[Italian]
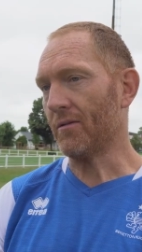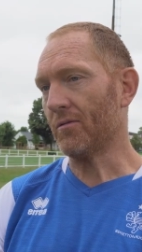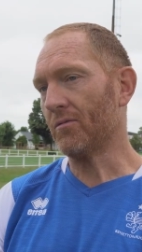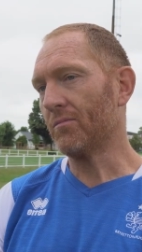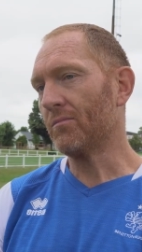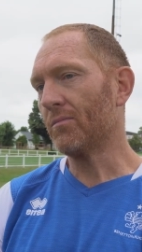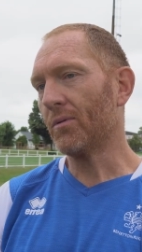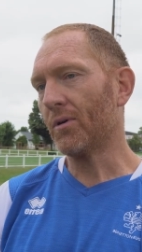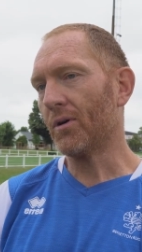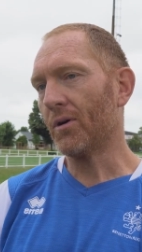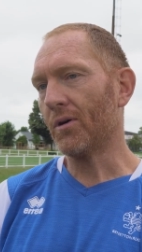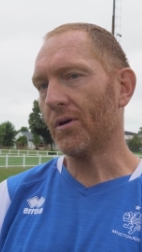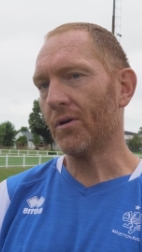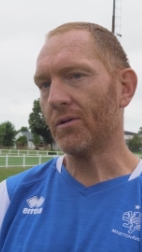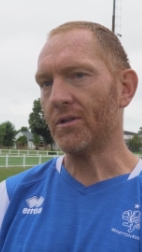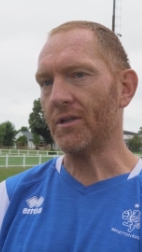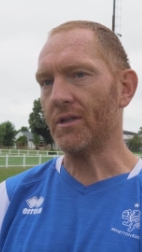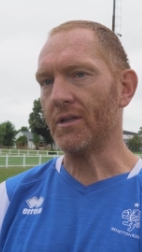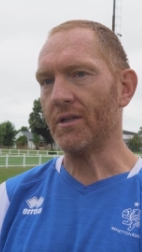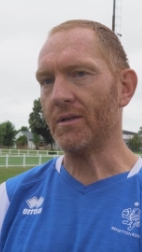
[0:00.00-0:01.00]
con un po'
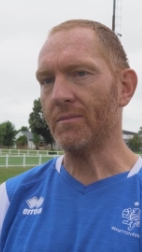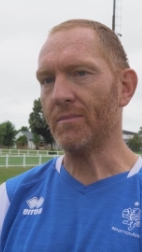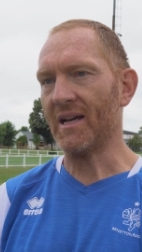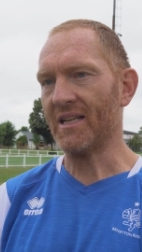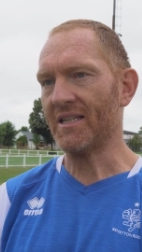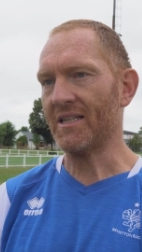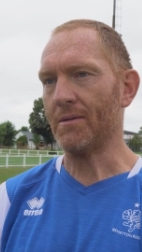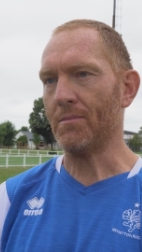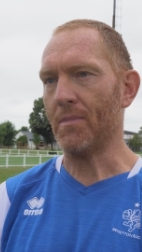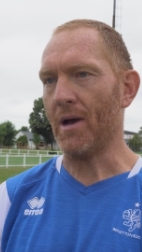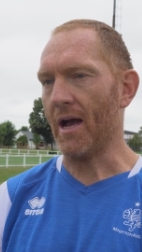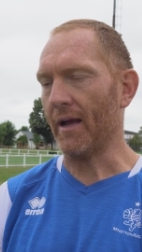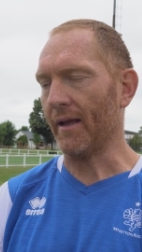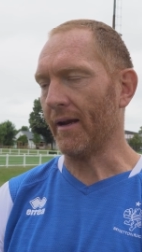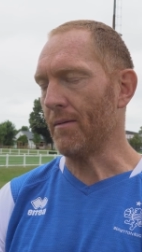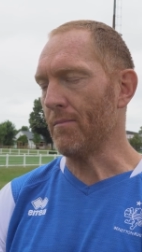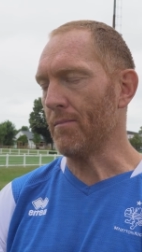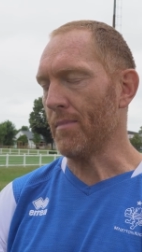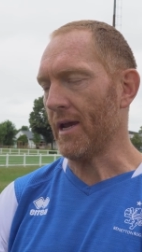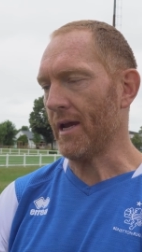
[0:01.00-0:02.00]
di massa
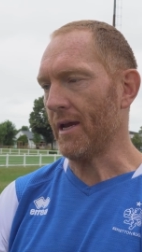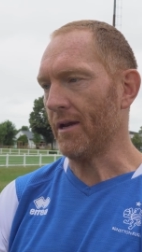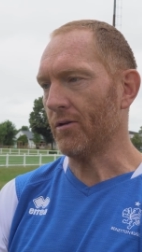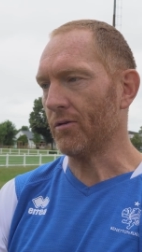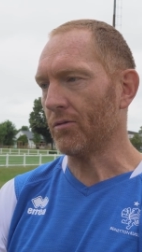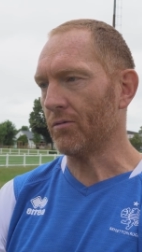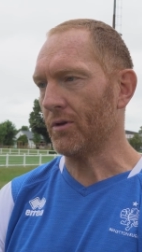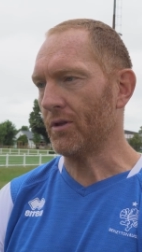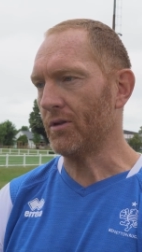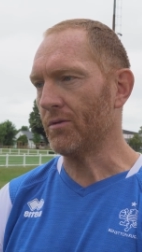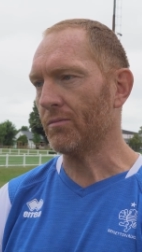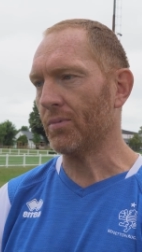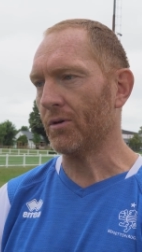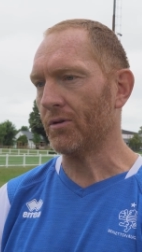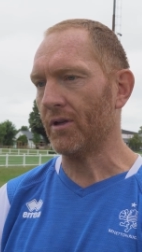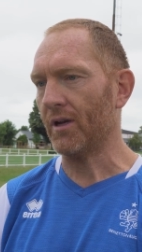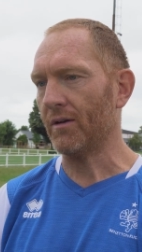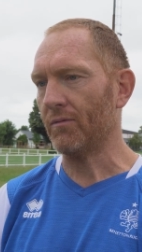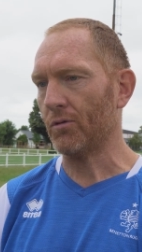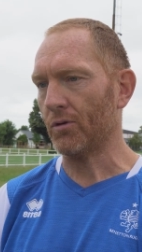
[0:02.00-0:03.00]
magra in meno, quindi un po'
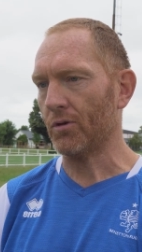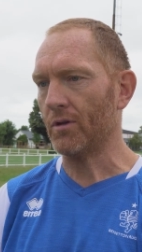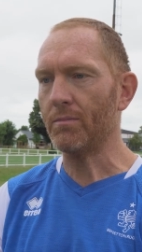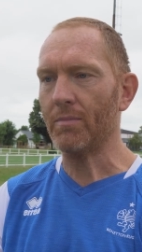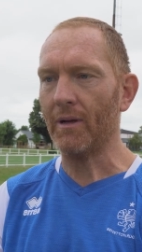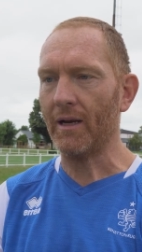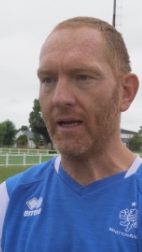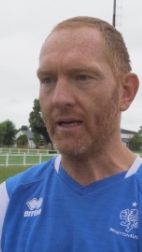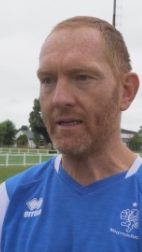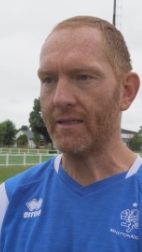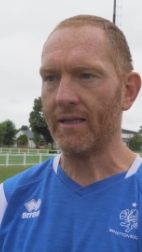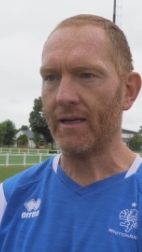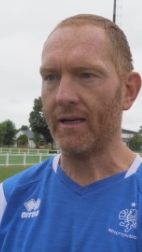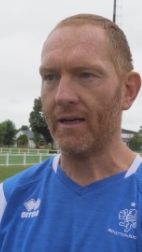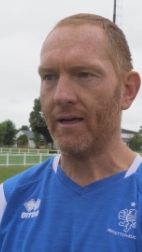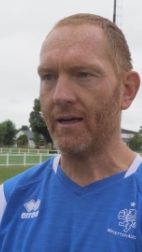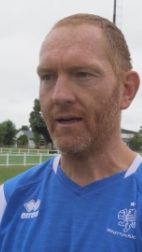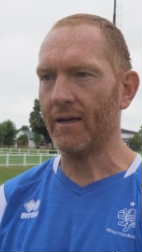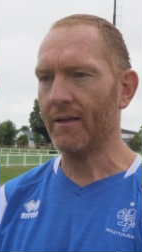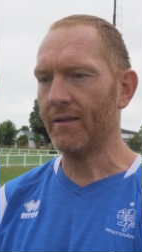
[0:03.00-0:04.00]
di lavoro di
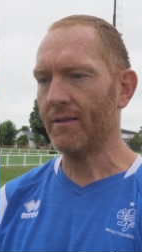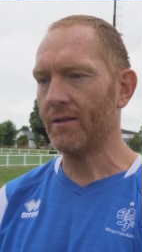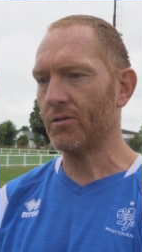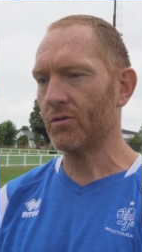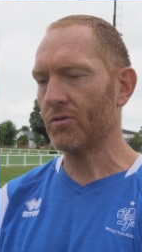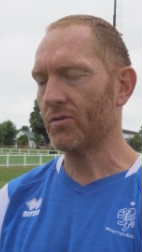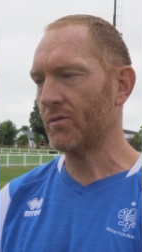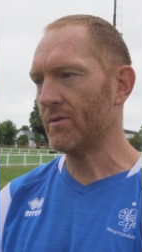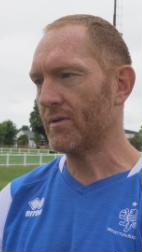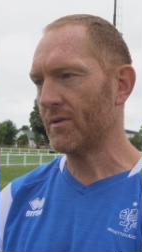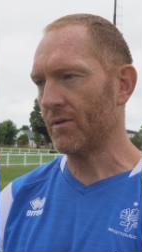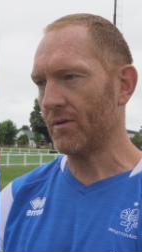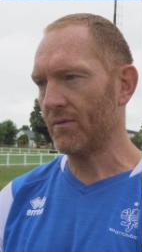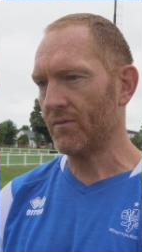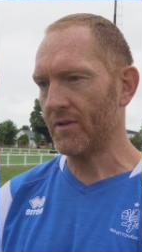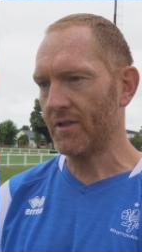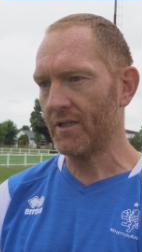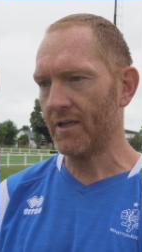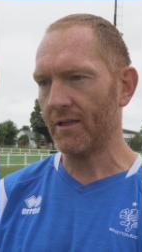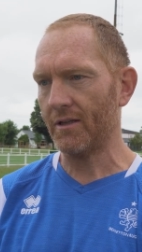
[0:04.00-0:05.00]
palestra, di costruzione
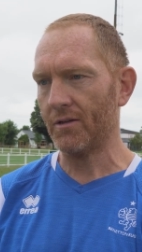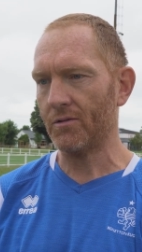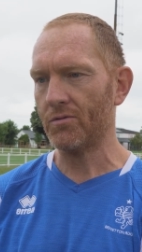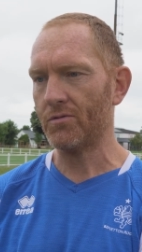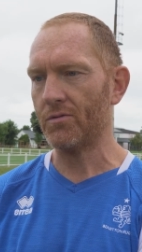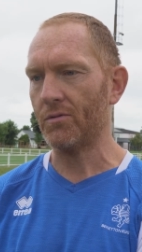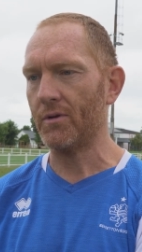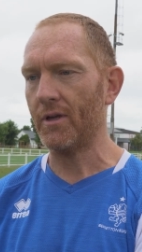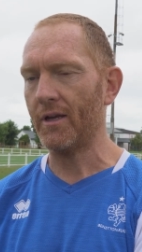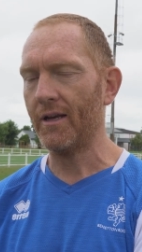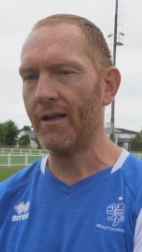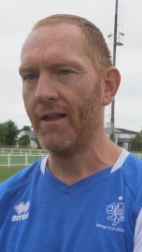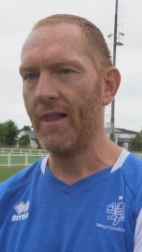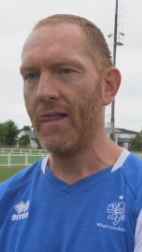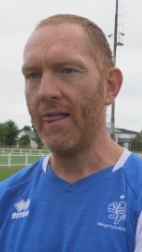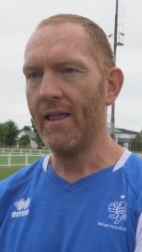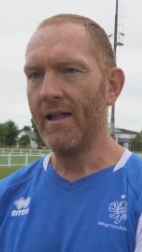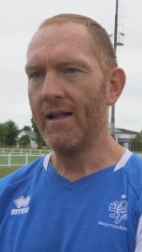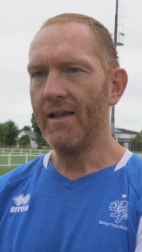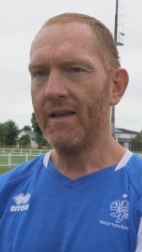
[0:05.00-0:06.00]
fisica da costruire.
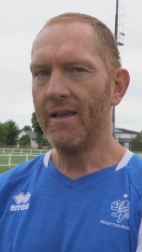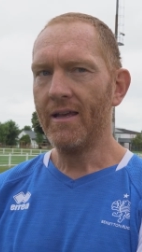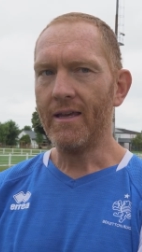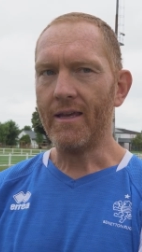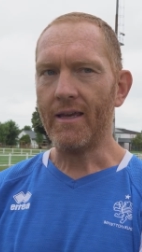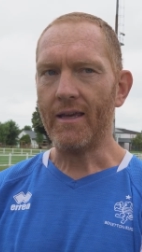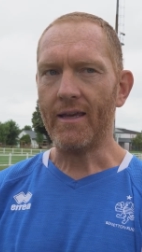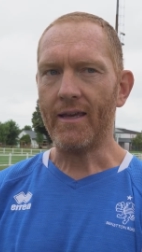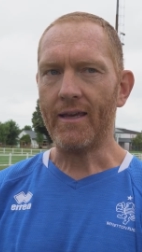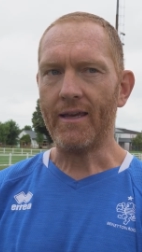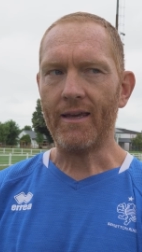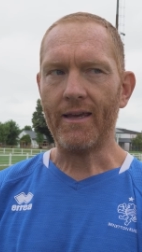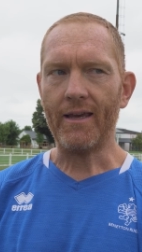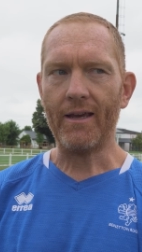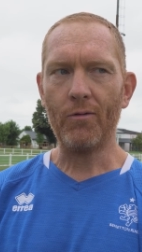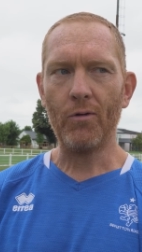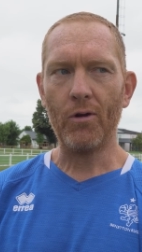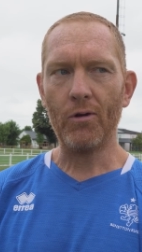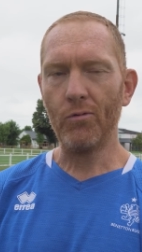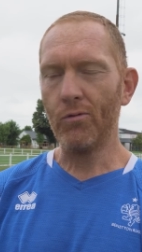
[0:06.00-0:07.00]
E
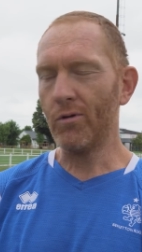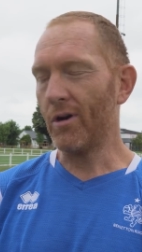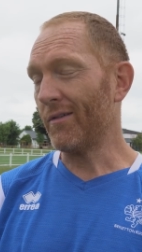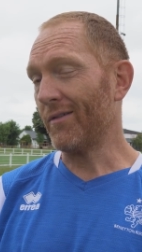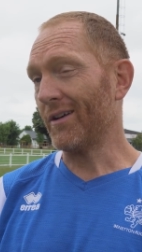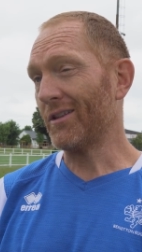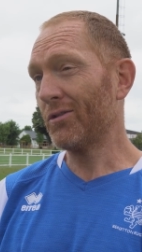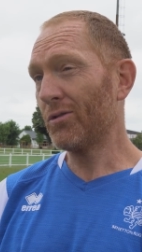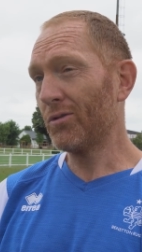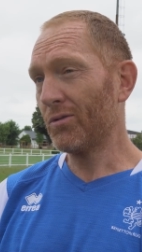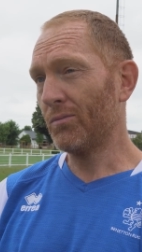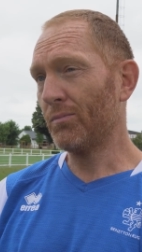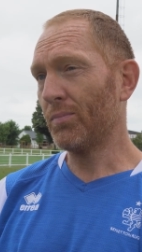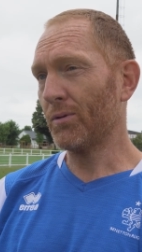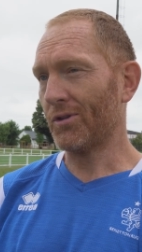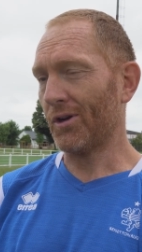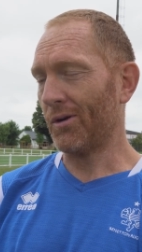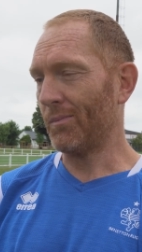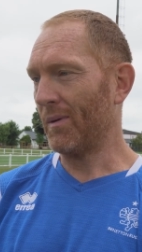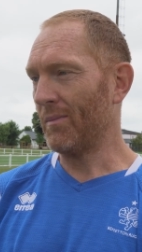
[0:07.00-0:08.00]
qualcuno è arrivato con un
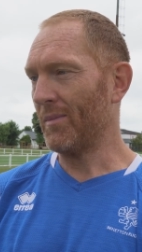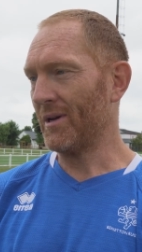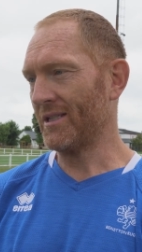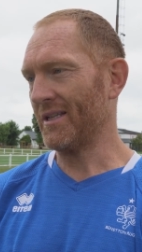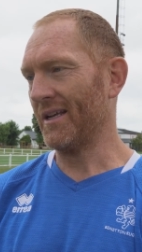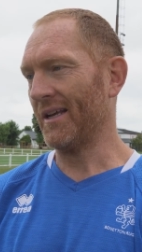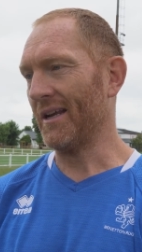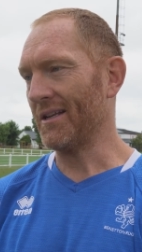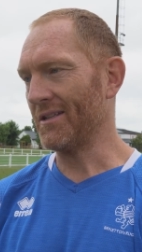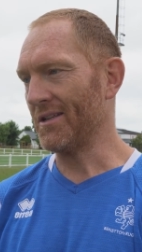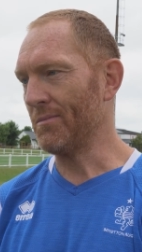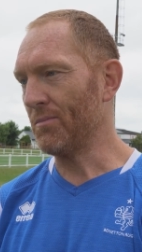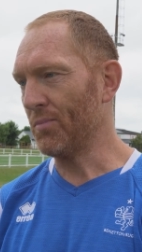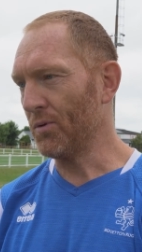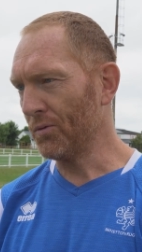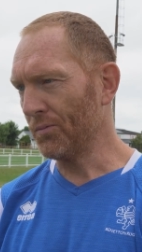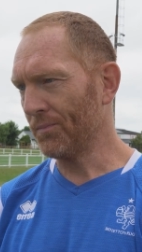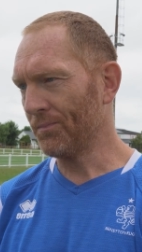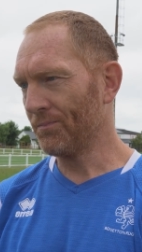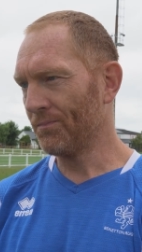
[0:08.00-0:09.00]
po' troppa massa grassa in
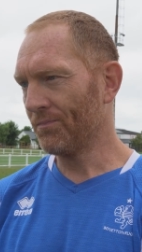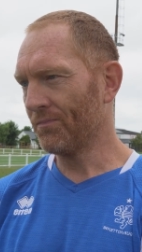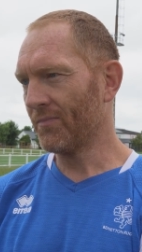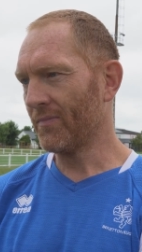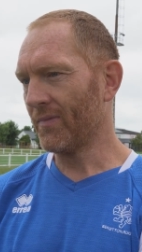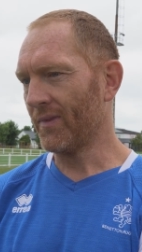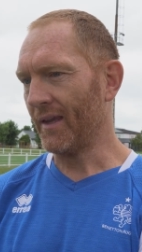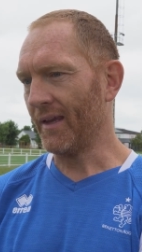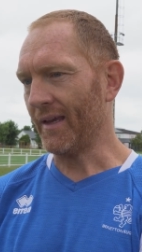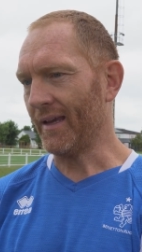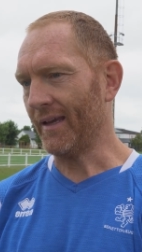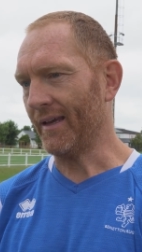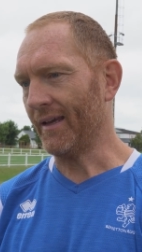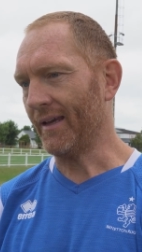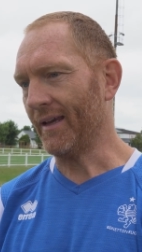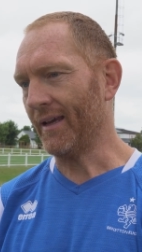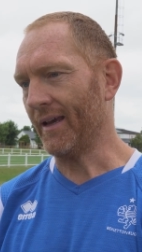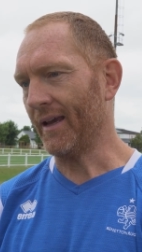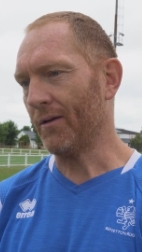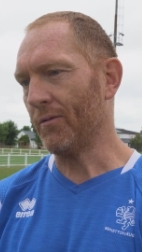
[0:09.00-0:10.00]
più.
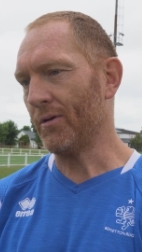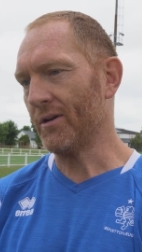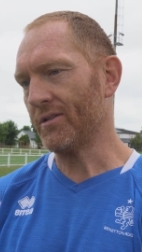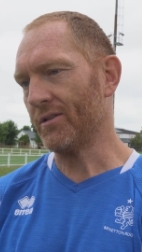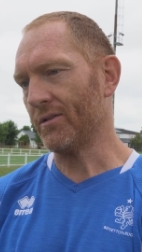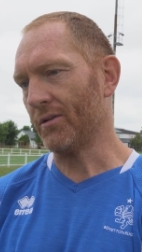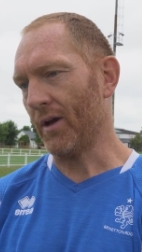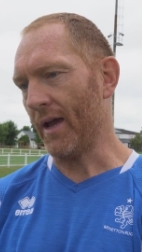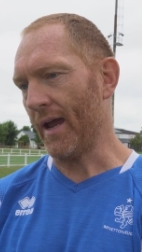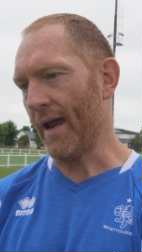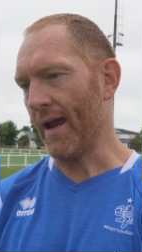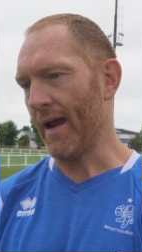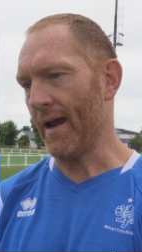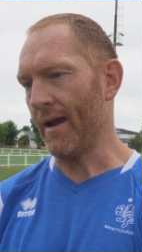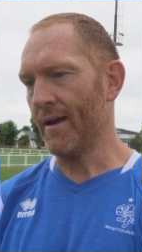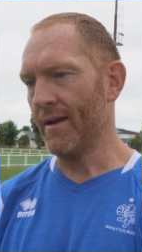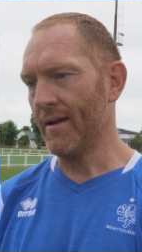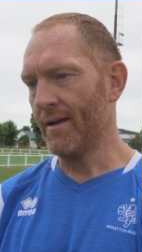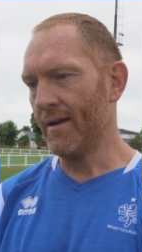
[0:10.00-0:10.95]
E questo è